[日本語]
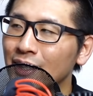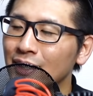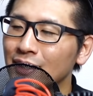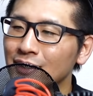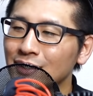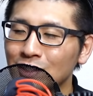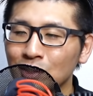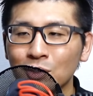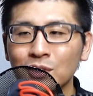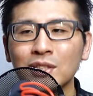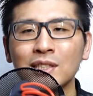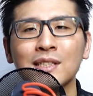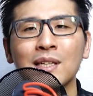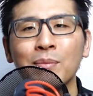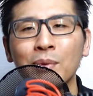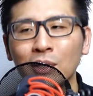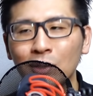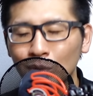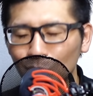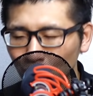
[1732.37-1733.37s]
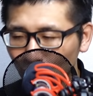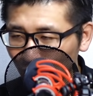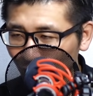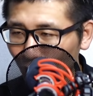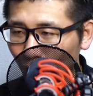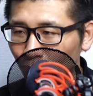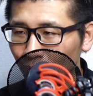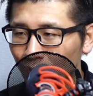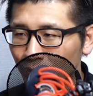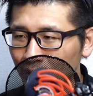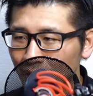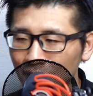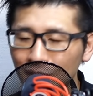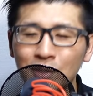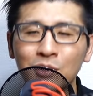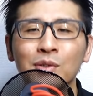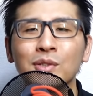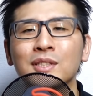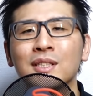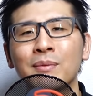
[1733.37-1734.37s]
視聴者様と
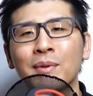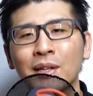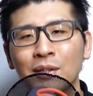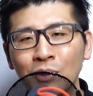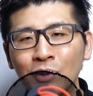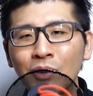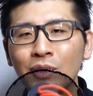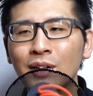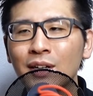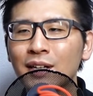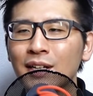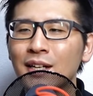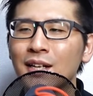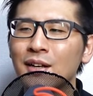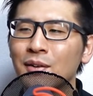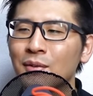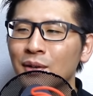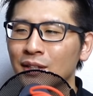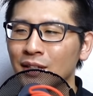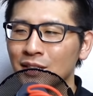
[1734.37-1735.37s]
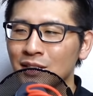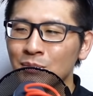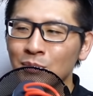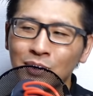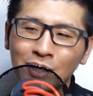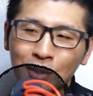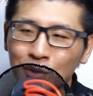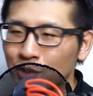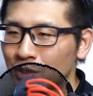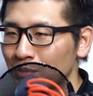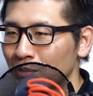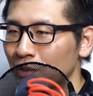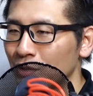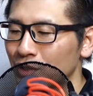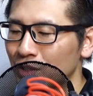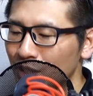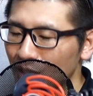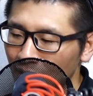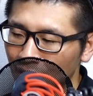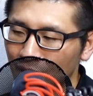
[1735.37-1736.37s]
企業様の、私も楽しめる
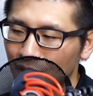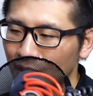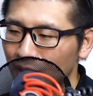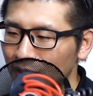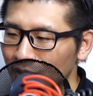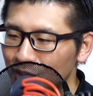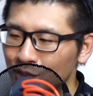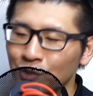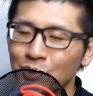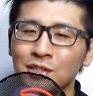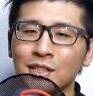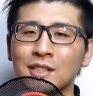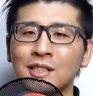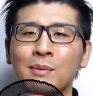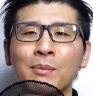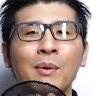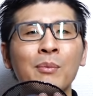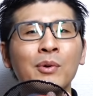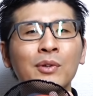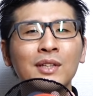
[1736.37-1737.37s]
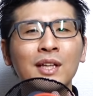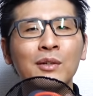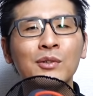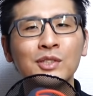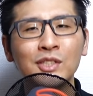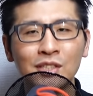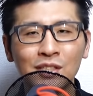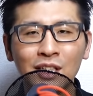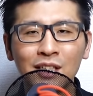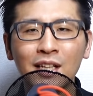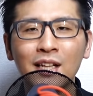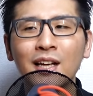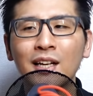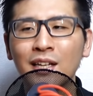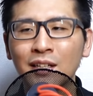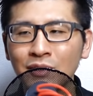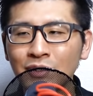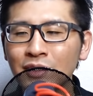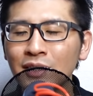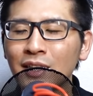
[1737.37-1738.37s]
し、視聴者様も楽しんでいただ
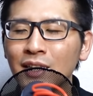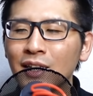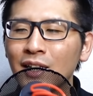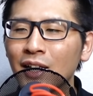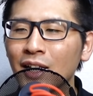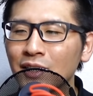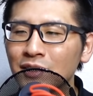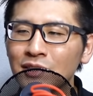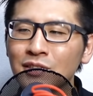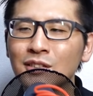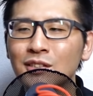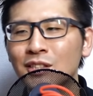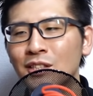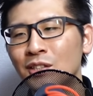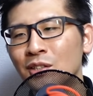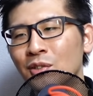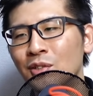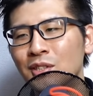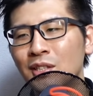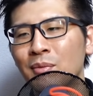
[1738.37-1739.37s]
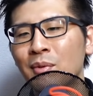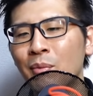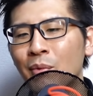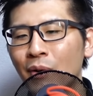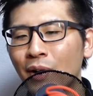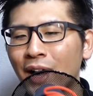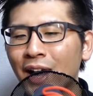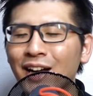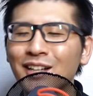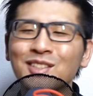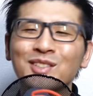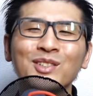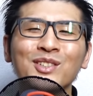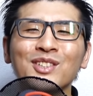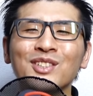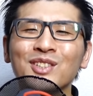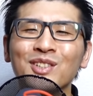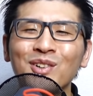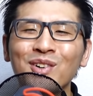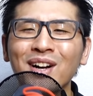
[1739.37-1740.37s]
ける。かつ、企業様も、ああ、そう
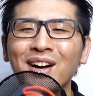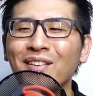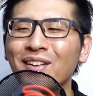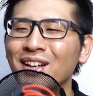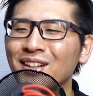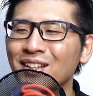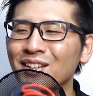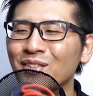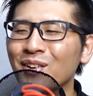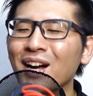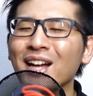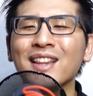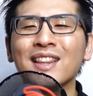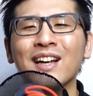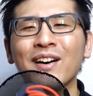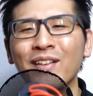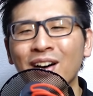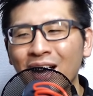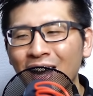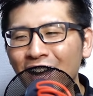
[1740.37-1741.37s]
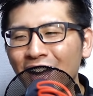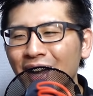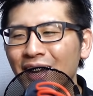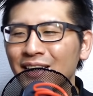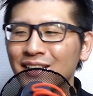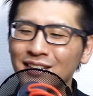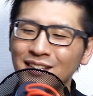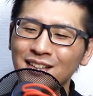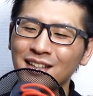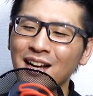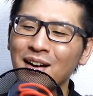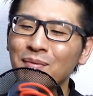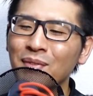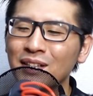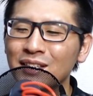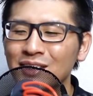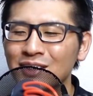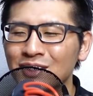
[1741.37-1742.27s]
いう評価を得てよかったわ、頑張って